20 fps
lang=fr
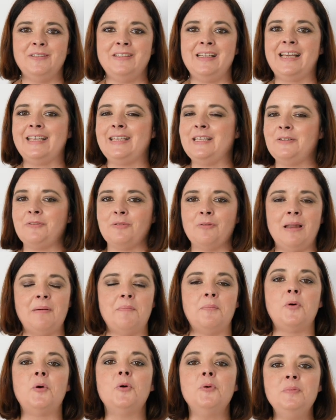la question de la
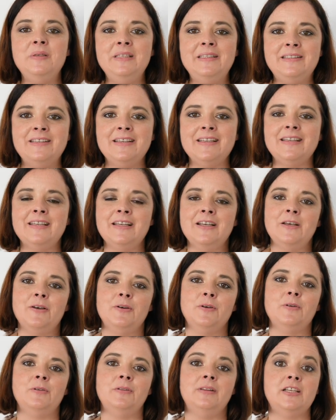probité
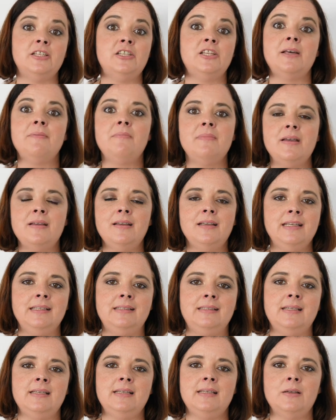n'a jamais
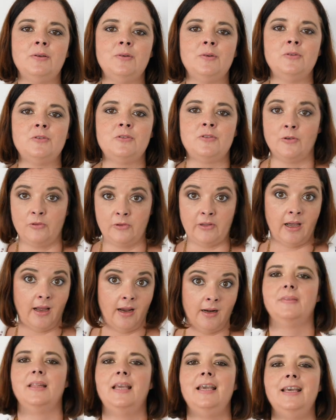été
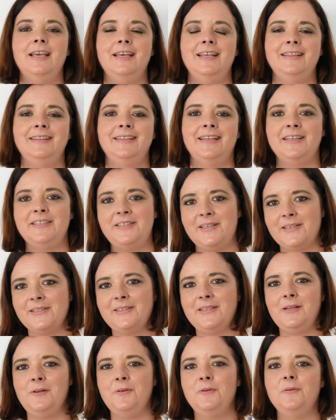centrale. Très chers
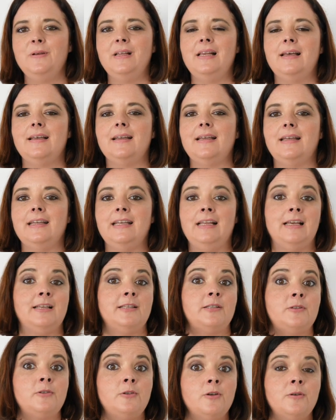élus, et la,
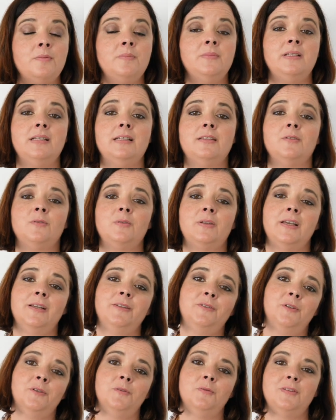somme des
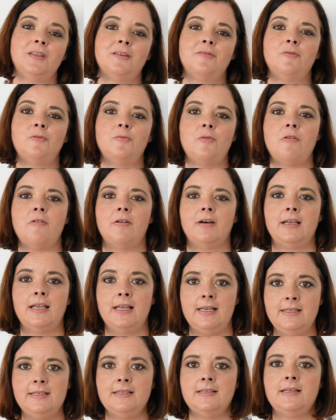enquêtes que nous avons euh,
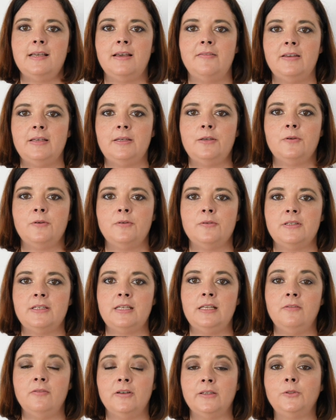réalisées avec euh,
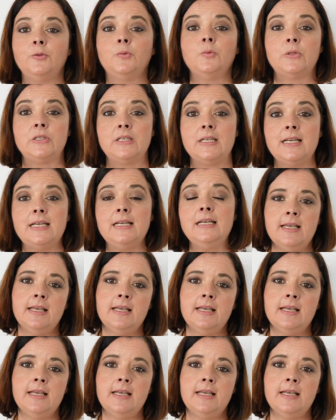Sylvain Tronchet,